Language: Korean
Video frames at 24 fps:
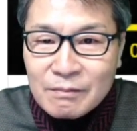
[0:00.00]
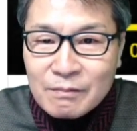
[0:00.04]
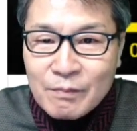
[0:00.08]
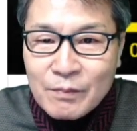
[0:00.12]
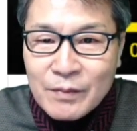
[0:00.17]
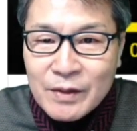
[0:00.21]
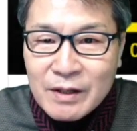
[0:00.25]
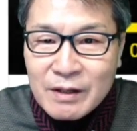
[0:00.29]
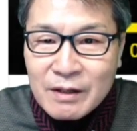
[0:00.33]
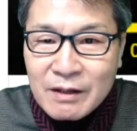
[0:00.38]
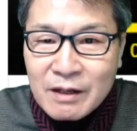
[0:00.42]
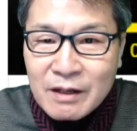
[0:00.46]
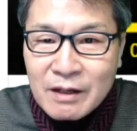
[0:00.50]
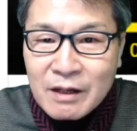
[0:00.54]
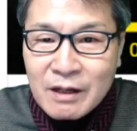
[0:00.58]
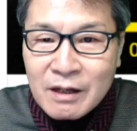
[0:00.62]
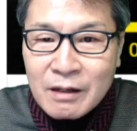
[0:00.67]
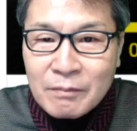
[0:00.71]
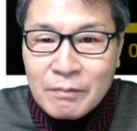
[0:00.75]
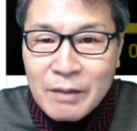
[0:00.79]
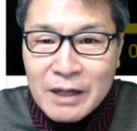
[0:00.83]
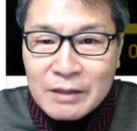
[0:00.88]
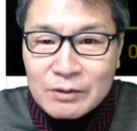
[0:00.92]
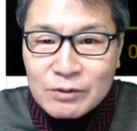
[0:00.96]
방송이 될
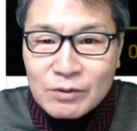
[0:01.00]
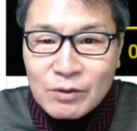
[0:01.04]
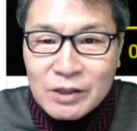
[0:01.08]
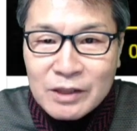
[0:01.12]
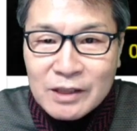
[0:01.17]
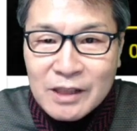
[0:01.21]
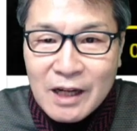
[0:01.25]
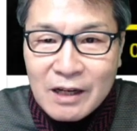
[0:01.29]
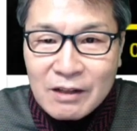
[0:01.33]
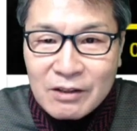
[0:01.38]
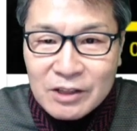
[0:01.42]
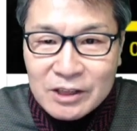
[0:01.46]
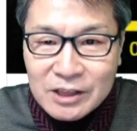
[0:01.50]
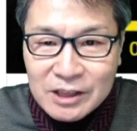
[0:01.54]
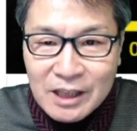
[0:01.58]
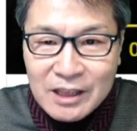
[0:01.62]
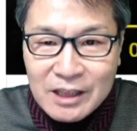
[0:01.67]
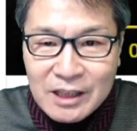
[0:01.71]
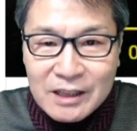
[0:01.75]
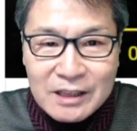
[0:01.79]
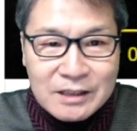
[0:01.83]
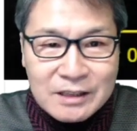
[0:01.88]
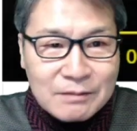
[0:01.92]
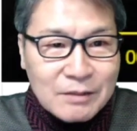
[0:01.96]
것으로
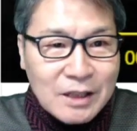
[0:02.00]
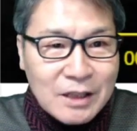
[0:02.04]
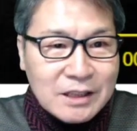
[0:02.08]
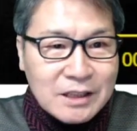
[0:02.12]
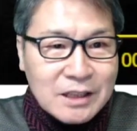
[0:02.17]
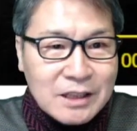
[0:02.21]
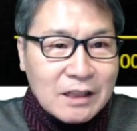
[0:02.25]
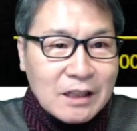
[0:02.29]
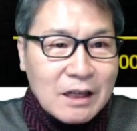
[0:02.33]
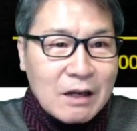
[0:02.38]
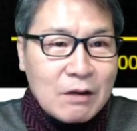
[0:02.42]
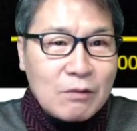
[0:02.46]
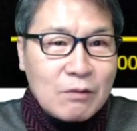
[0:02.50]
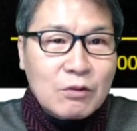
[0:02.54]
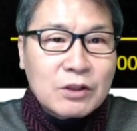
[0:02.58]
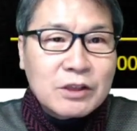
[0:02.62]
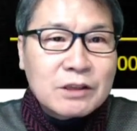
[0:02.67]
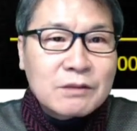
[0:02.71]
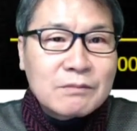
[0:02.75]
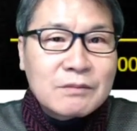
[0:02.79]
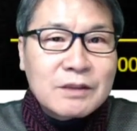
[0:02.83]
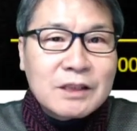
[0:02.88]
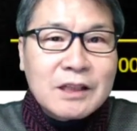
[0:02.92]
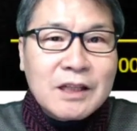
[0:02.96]
기대가 되고
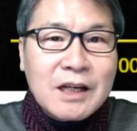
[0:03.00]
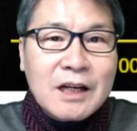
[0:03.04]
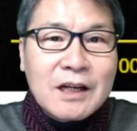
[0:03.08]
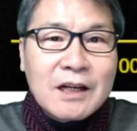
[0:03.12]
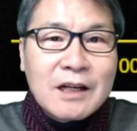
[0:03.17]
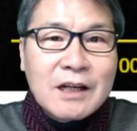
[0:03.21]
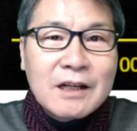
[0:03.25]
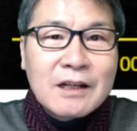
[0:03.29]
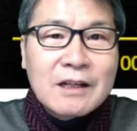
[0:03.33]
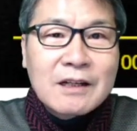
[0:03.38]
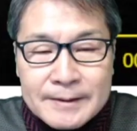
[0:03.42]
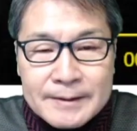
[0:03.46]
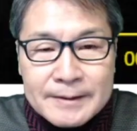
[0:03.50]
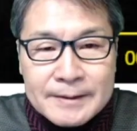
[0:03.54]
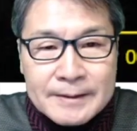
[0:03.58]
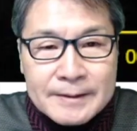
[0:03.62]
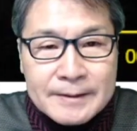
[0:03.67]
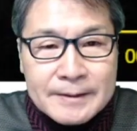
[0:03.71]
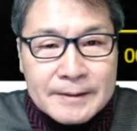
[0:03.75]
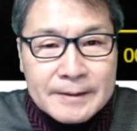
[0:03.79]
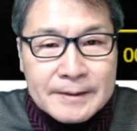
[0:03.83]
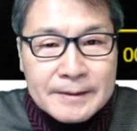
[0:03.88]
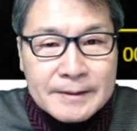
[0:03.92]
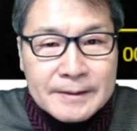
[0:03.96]
있습니다.
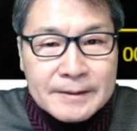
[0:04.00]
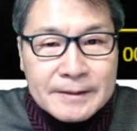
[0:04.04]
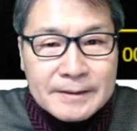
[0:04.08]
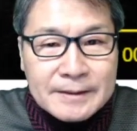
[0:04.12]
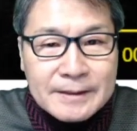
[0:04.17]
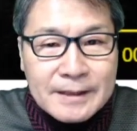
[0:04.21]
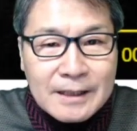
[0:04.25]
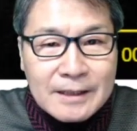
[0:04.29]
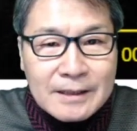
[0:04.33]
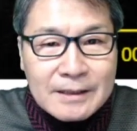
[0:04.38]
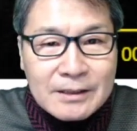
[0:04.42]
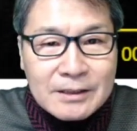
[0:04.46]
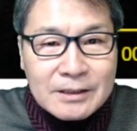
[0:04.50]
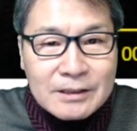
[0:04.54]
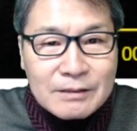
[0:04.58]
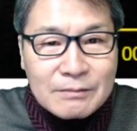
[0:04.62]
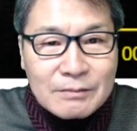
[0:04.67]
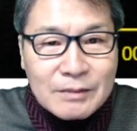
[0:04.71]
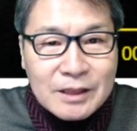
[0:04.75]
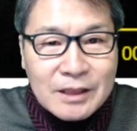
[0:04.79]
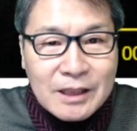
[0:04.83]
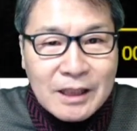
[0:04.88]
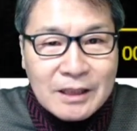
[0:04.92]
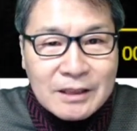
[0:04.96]
자
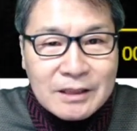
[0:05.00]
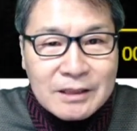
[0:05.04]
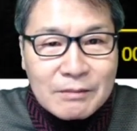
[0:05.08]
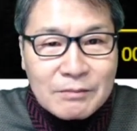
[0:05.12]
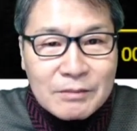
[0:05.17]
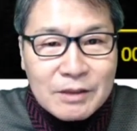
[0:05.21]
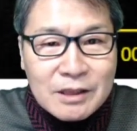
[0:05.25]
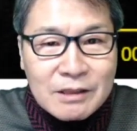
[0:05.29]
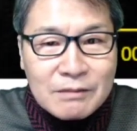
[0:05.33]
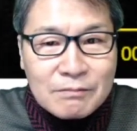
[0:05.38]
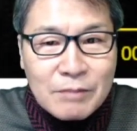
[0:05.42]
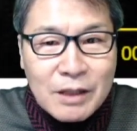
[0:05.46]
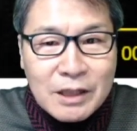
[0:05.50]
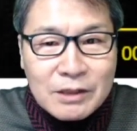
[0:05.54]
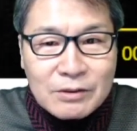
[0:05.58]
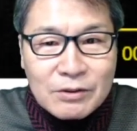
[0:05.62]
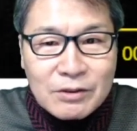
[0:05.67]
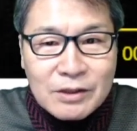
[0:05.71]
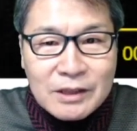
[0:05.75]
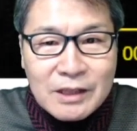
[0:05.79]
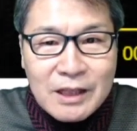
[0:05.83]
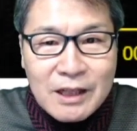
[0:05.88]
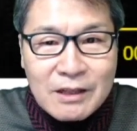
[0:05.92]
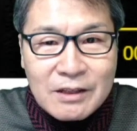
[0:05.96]
이렇습니다. 재밌는
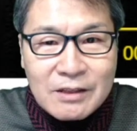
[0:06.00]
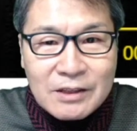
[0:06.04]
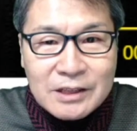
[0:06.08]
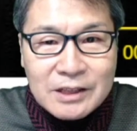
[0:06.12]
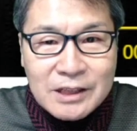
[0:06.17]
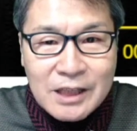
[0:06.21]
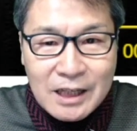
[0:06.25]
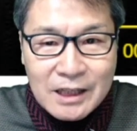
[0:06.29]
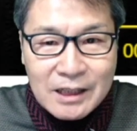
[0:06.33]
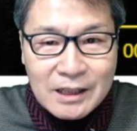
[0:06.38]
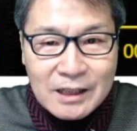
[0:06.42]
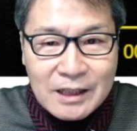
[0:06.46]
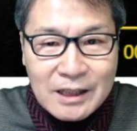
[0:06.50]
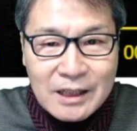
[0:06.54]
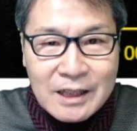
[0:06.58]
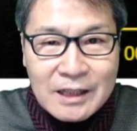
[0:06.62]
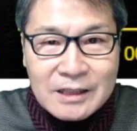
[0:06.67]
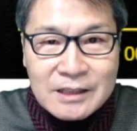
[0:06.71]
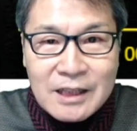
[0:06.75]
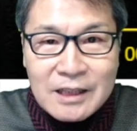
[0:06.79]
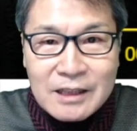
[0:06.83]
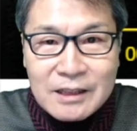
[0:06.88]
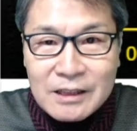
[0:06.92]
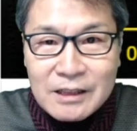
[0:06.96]
방송이 될 것이다 이렇게
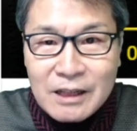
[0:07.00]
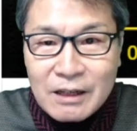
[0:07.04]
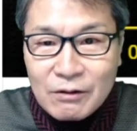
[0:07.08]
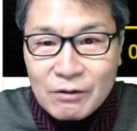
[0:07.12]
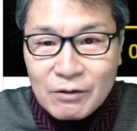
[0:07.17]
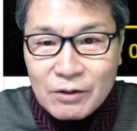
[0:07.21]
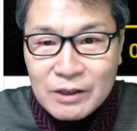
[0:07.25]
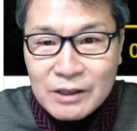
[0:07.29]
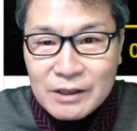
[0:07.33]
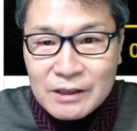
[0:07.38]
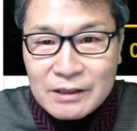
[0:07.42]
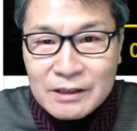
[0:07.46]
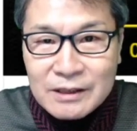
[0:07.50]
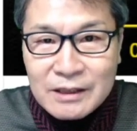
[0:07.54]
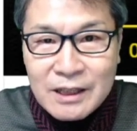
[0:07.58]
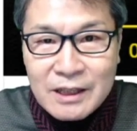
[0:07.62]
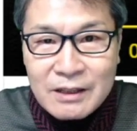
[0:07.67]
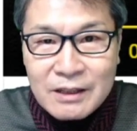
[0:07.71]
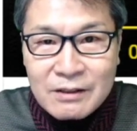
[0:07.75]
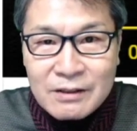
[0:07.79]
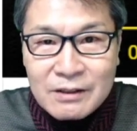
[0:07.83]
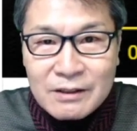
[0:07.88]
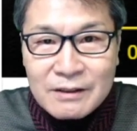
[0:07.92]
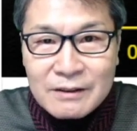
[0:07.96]
예상이 되고
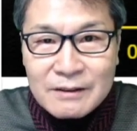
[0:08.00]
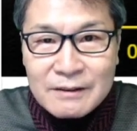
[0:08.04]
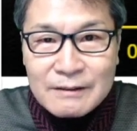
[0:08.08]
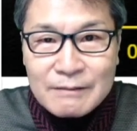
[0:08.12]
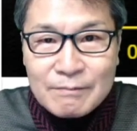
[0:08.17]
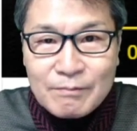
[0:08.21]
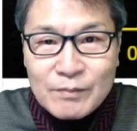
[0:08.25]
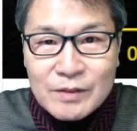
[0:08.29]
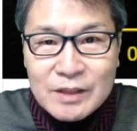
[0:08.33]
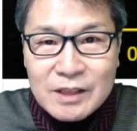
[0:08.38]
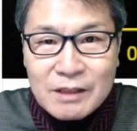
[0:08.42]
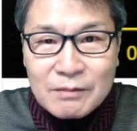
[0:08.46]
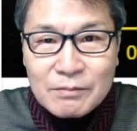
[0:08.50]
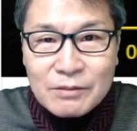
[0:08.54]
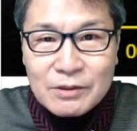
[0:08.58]
있는데요. 자